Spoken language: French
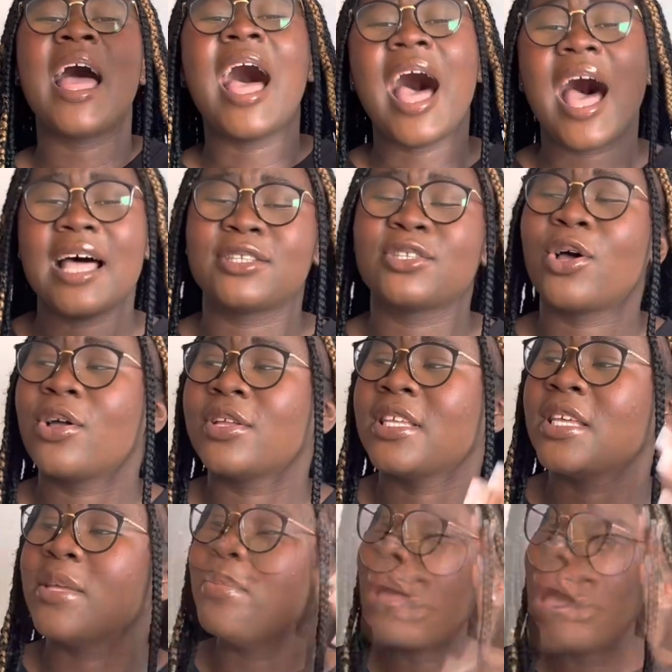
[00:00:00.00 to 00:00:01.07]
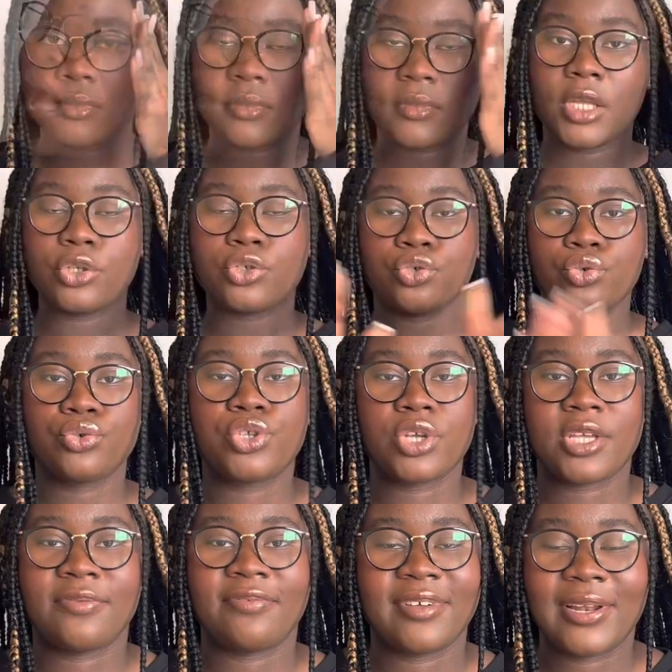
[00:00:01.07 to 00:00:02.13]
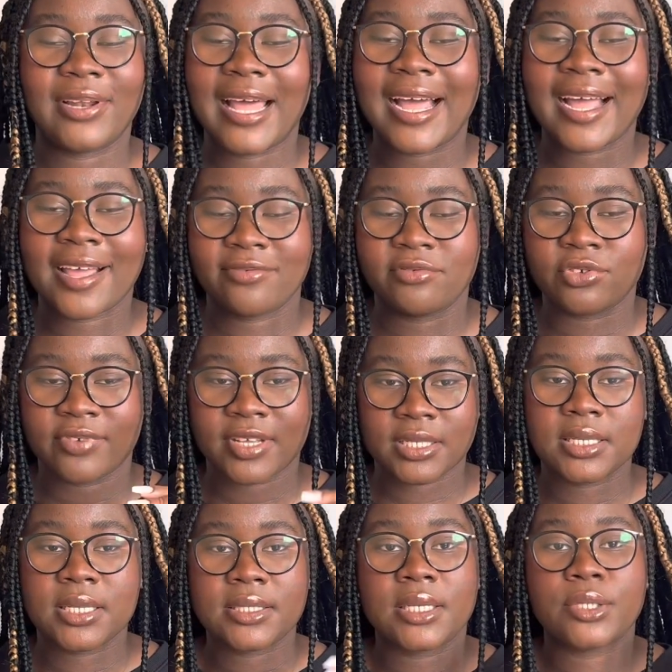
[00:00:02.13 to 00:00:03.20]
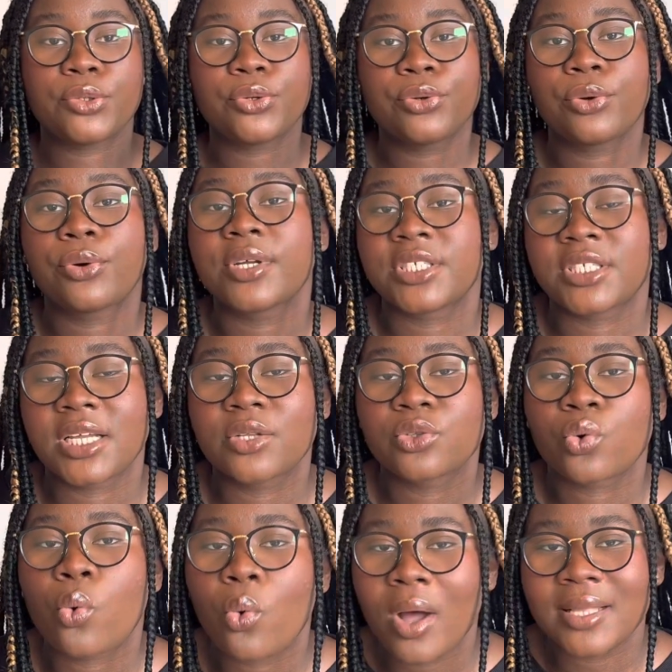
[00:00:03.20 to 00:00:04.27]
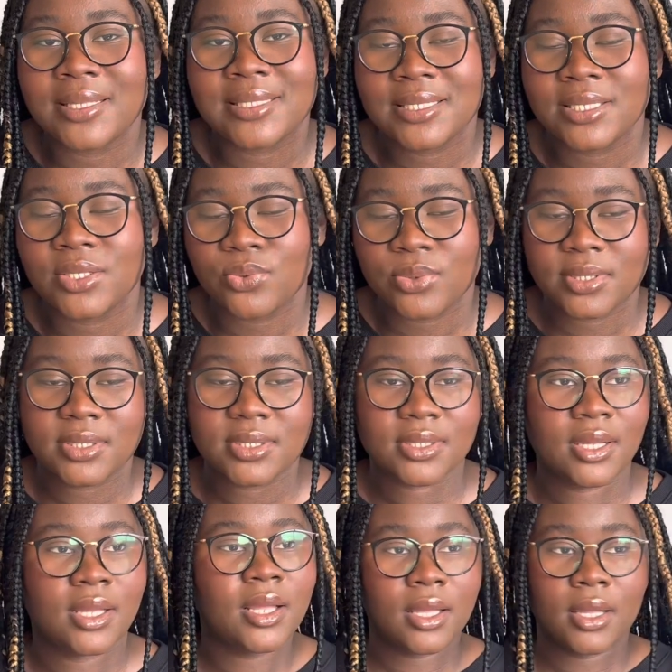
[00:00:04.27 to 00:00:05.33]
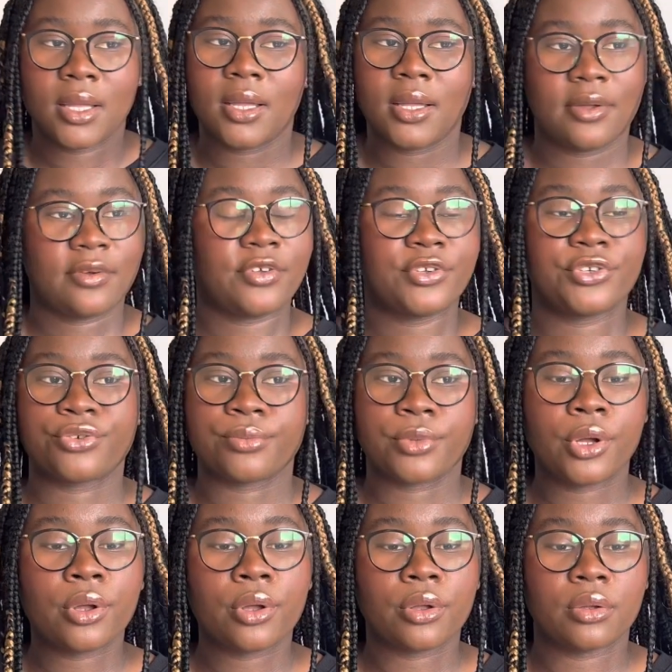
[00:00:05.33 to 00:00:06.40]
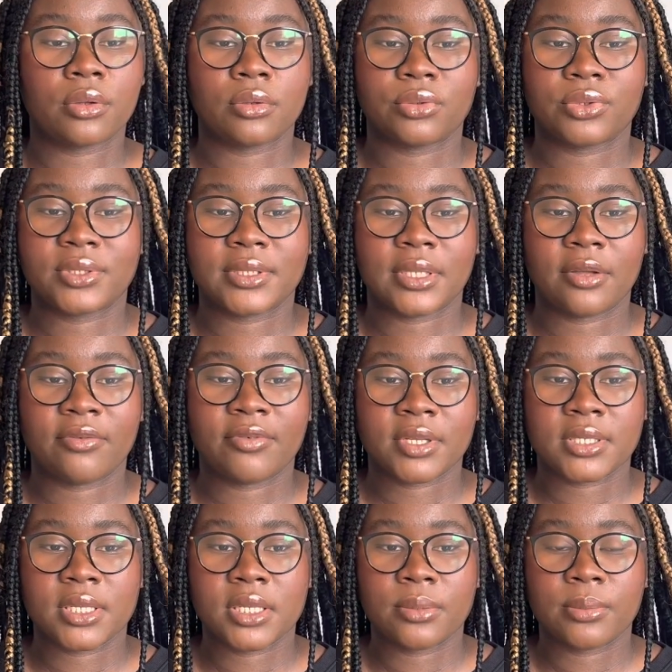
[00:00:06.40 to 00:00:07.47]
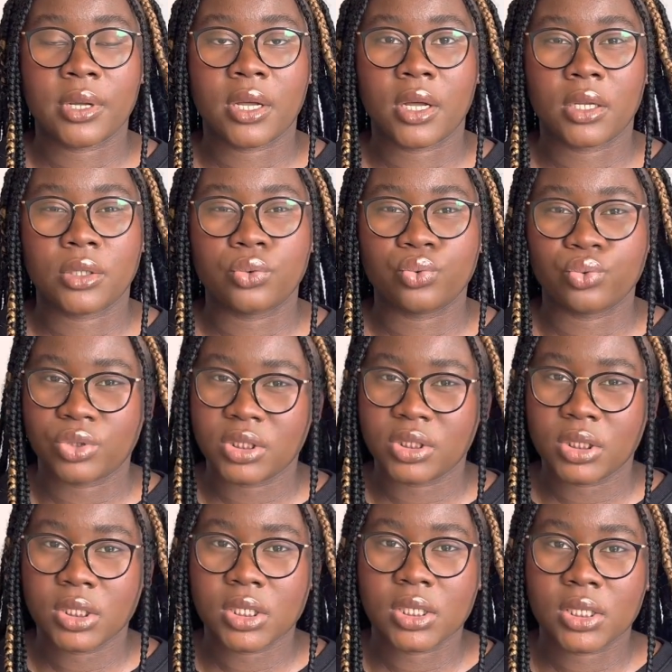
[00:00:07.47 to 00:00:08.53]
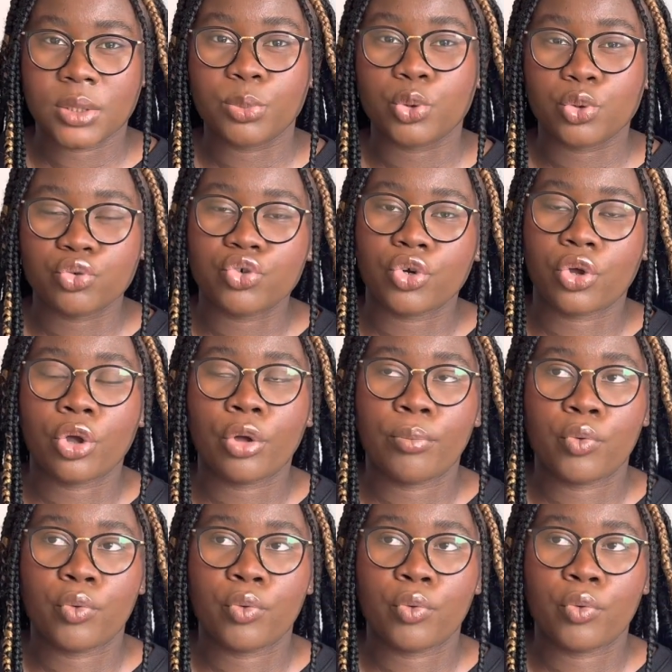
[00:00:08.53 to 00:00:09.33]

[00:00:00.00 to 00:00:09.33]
à son image. Du coup, ceux qui veulent la rêve du verset, c'est 2 Corinthiens 3, 18. Franchement, euh, c'est un verset qui m'a touché, qui me touche encore